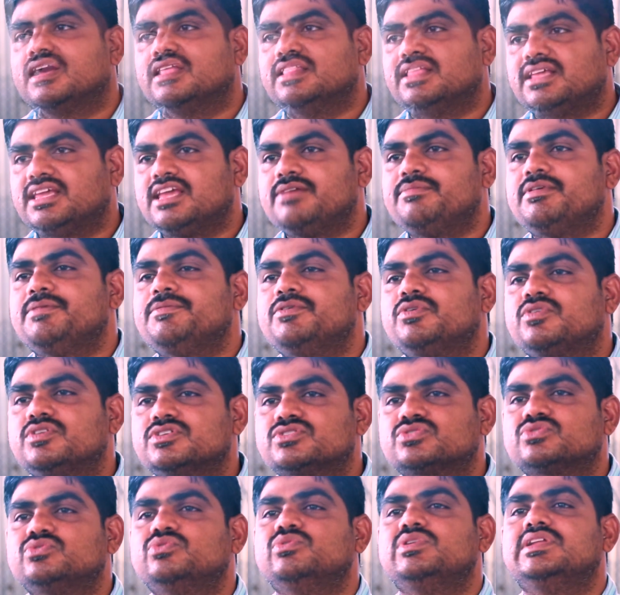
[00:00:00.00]
అందుకే మేము
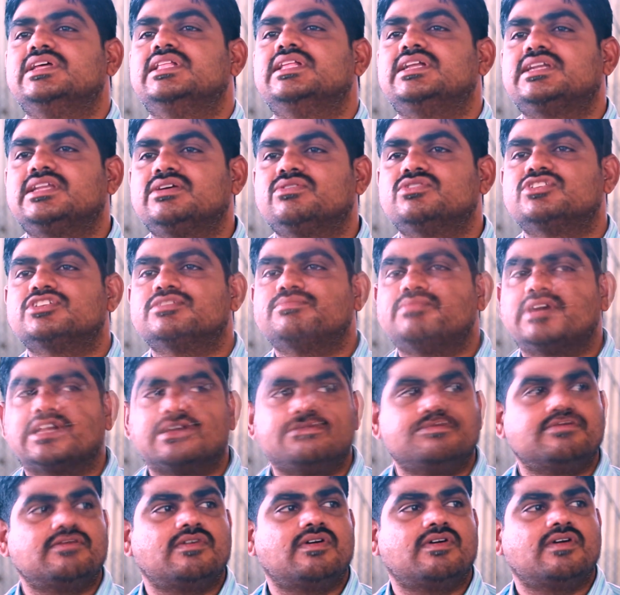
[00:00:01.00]
ఒక స్కూల్ ఏంటంటే కొంచెం
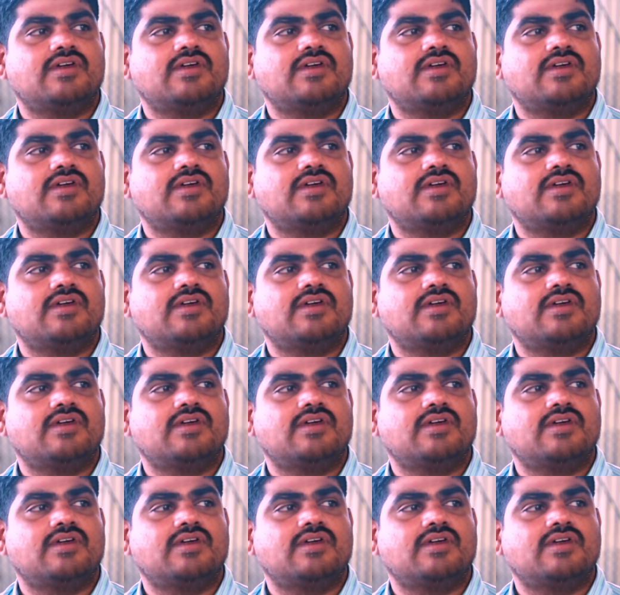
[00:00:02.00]
మనం